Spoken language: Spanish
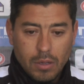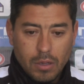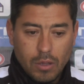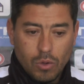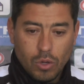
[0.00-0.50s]

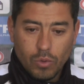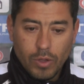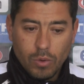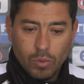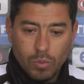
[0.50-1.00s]
ellos la
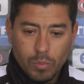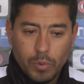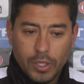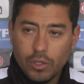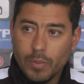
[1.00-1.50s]
tuvieron un
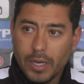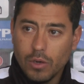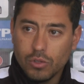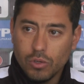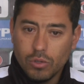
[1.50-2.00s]
poquitito más que
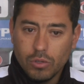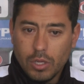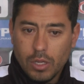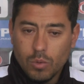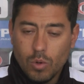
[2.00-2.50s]
nosotros,
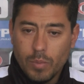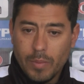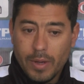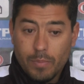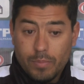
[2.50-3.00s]
teniendo un hombre
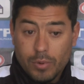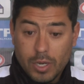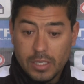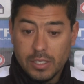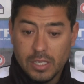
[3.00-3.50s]
más por
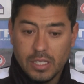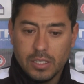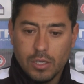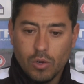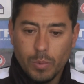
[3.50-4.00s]
casi
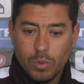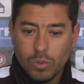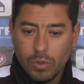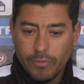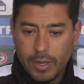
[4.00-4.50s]
75
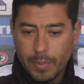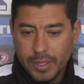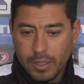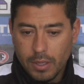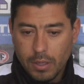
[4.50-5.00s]
minutos y
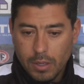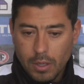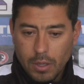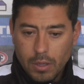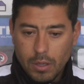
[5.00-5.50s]
finalmente
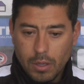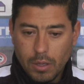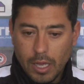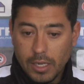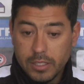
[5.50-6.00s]

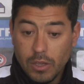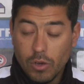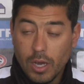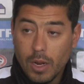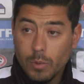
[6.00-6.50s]
eh, el
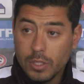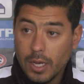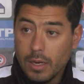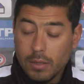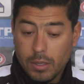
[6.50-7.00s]
sello que queremos
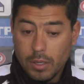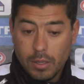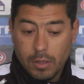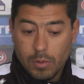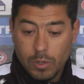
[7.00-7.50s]
entregar.
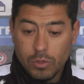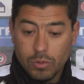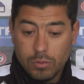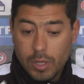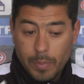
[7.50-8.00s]

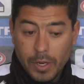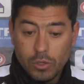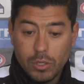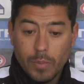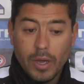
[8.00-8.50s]
cuando también
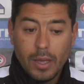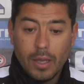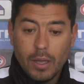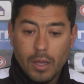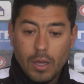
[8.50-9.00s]
no se
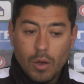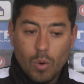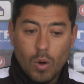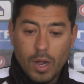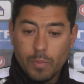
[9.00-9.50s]
puede
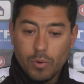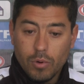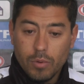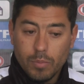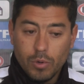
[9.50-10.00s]
jugar
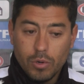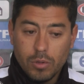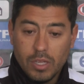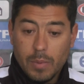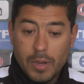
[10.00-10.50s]
por,
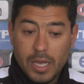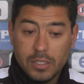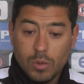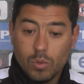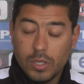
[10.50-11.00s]
por,
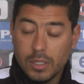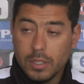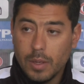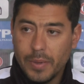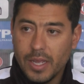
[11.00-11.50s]
determinadas
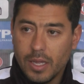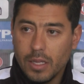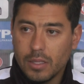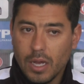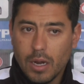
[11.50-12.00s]
circunstancias, también hay que
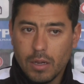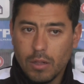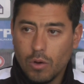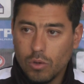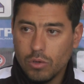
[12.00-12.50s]
entregar
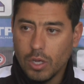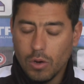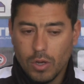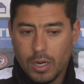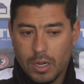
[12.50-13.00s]
de lo otro y
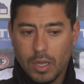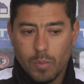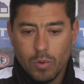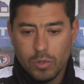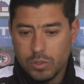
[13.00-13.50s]
creo que el
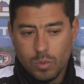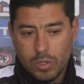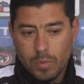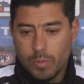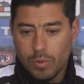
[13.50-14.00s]
equipo en segundo
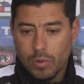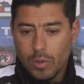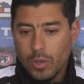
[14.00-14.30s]
tiempo